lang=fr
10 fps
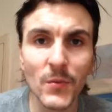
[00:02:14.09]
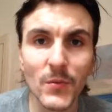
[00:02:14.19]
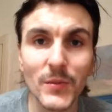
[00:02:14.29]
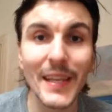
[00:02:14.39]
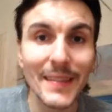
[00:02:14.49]

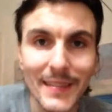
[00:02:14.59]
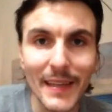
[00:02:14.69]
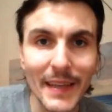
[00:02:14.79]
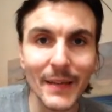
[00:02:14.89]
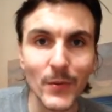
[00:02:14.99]

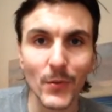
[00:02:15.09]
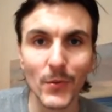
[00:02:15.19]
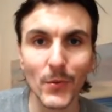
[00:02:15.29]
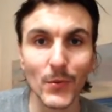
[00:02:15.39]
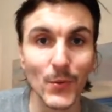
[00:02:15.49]
d'essayer
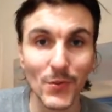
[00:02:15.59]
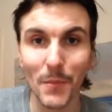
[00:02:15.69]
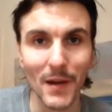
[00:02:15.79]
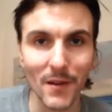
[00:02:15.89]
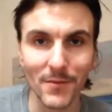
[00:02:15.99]
de, de, se
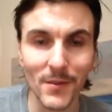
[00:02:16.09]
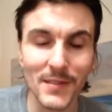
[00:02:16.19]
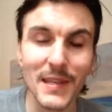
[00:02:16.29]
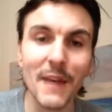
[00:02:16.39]
parler en français.